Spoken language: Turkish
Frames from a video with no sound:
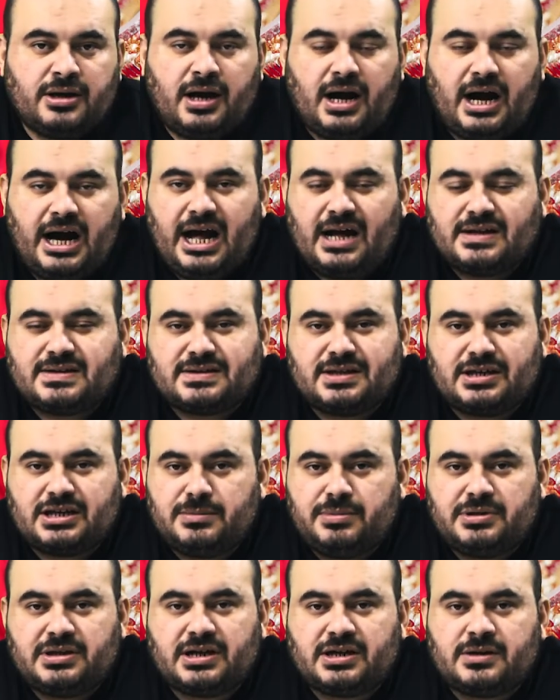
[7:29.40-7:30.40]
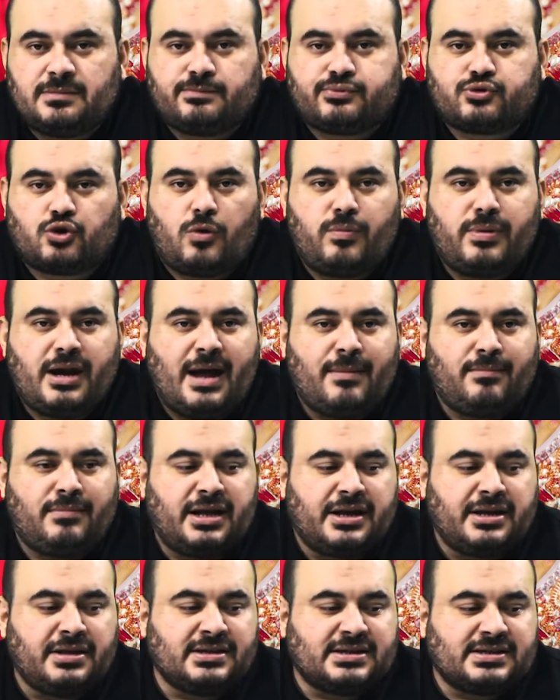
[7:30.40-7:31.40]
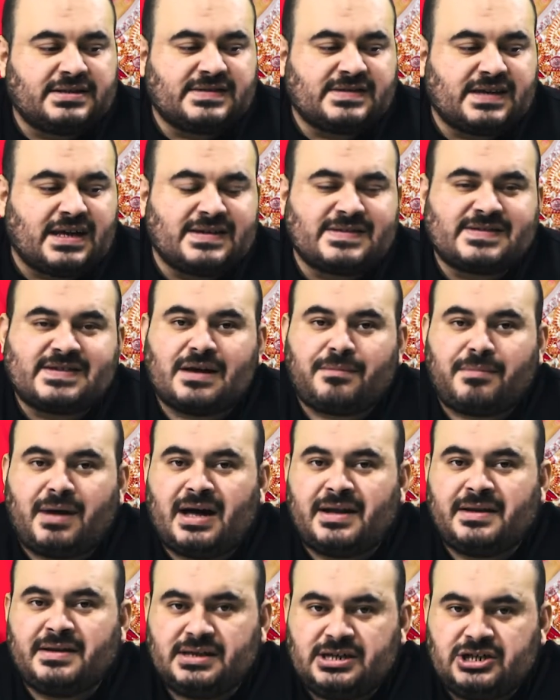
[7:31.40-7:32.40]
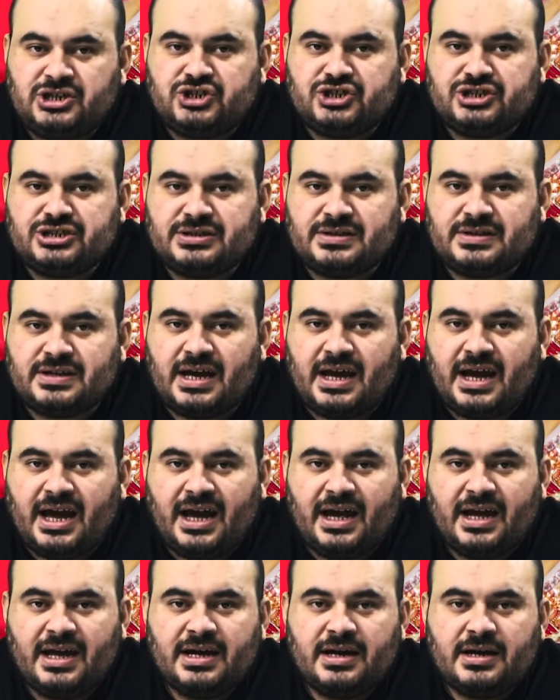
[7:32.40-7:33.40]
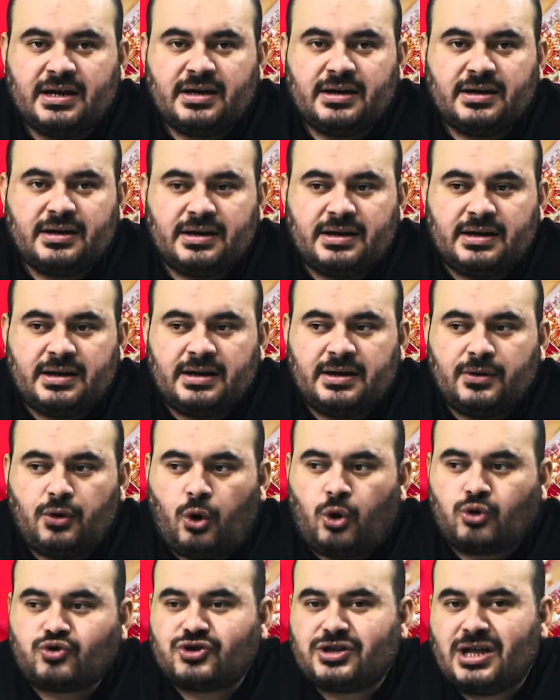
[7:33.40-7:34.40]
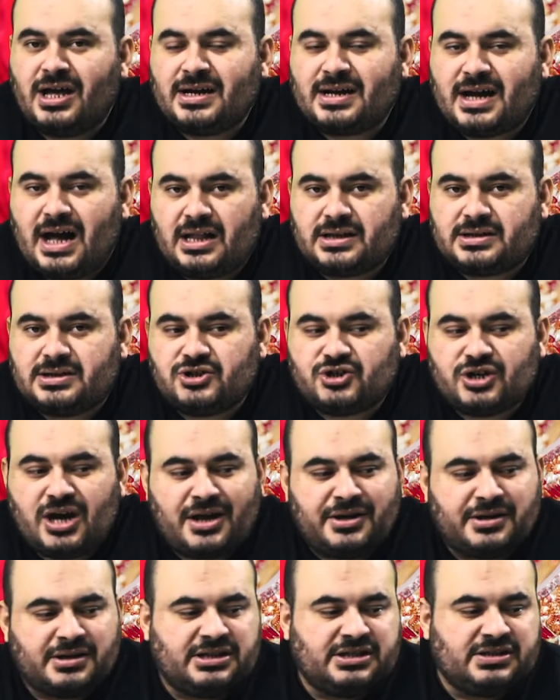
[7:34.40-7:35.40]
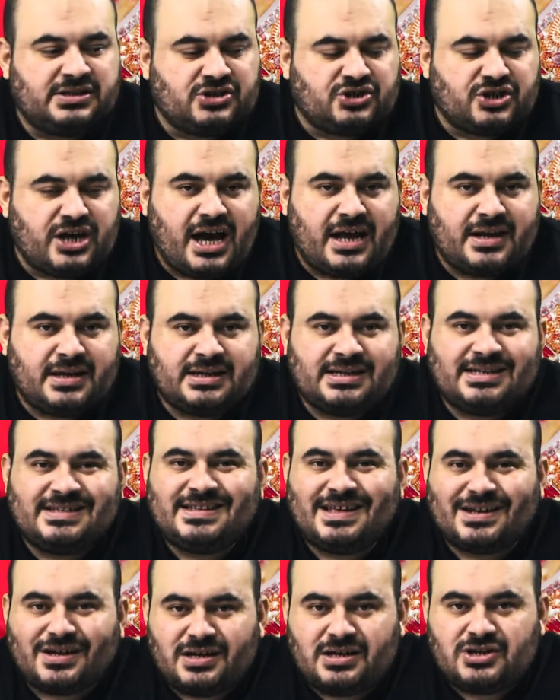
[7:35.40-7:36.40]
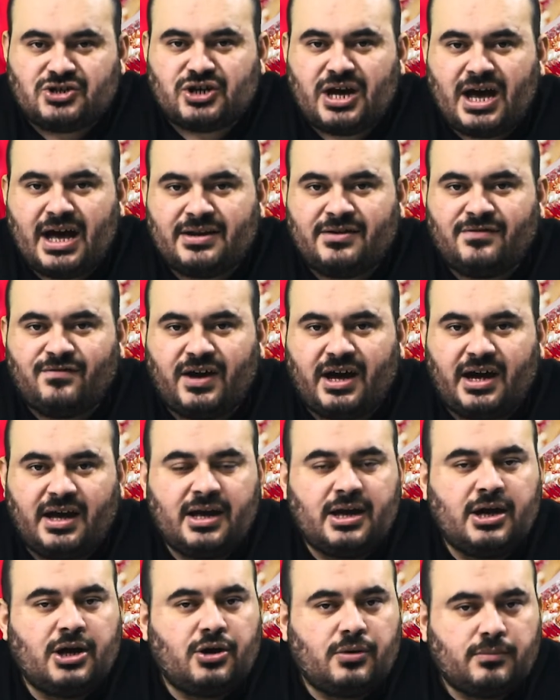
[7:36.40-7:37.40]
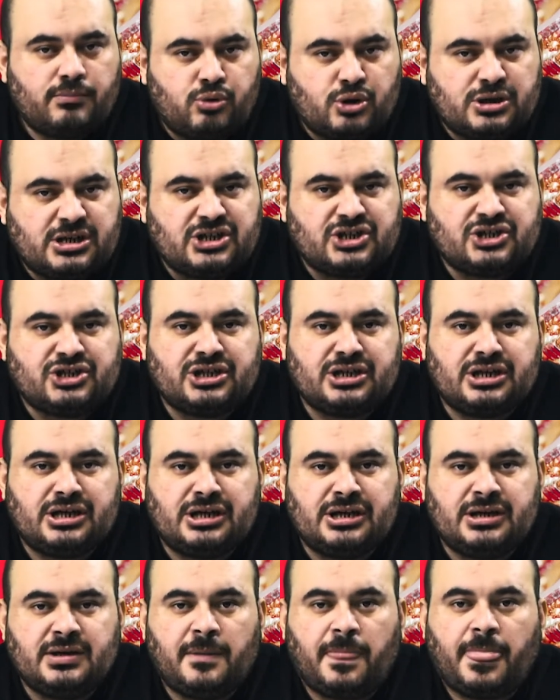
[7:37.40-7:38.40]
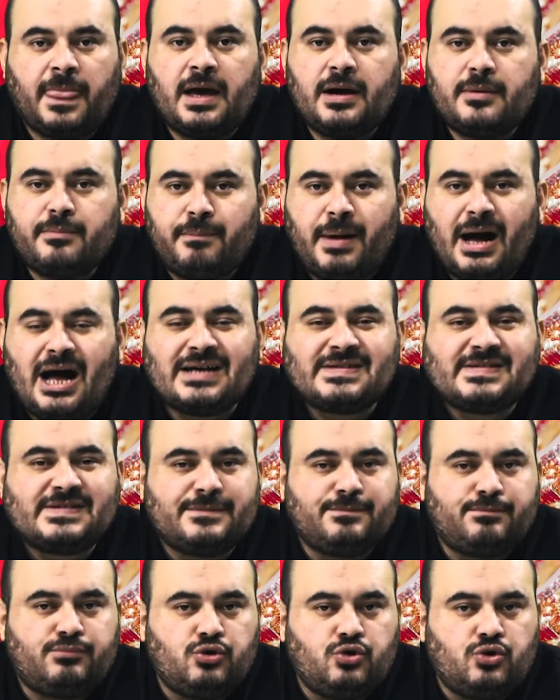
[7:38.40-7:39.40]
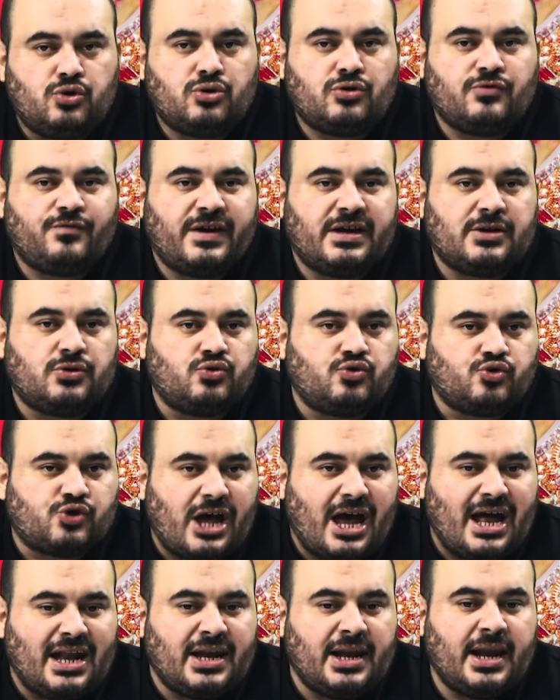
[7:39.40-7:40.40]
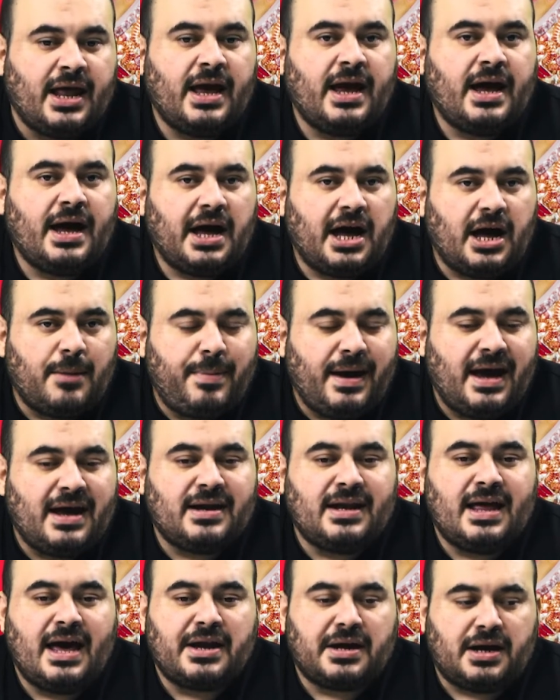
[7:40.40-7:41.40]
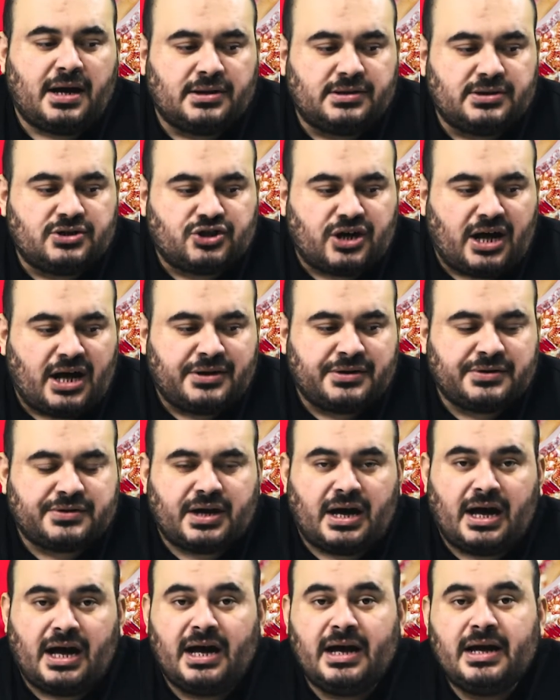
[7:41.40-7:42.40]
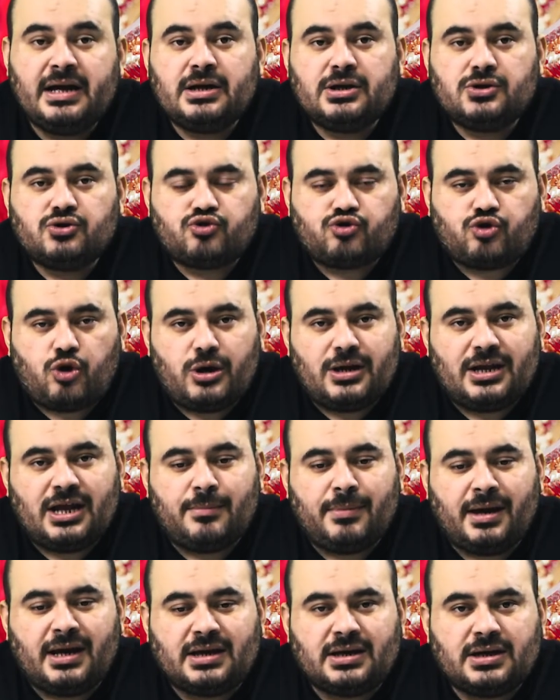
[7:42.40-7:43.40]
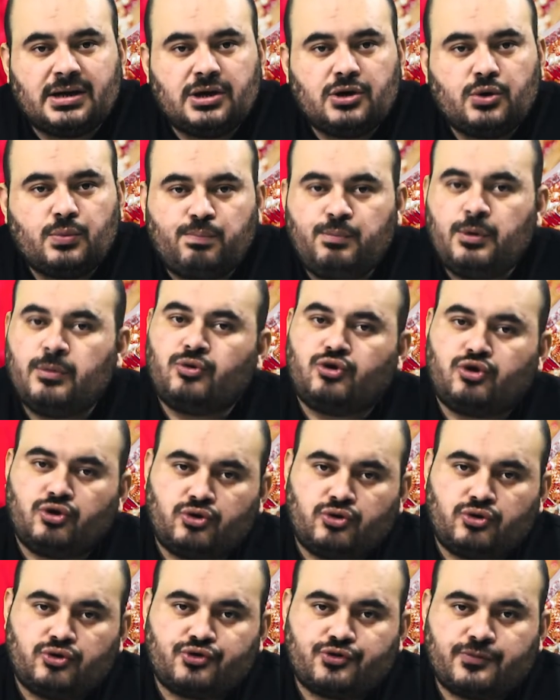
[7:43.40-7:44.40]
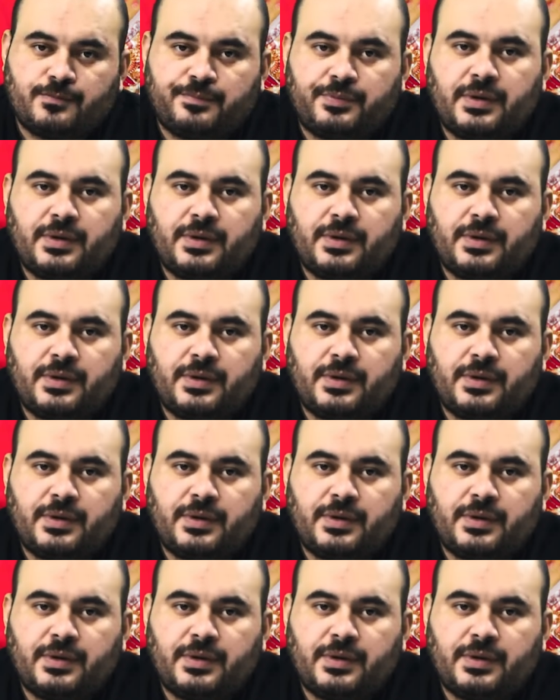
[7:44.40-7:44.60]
hayatındaki bir takım problemlerin kısa zaman içinde e, ortadan kalkacağını, gideceğini, giderileceğini ve bu kişinin bazı büyük ve güzel haberler alacağını da söylemek mümkündür.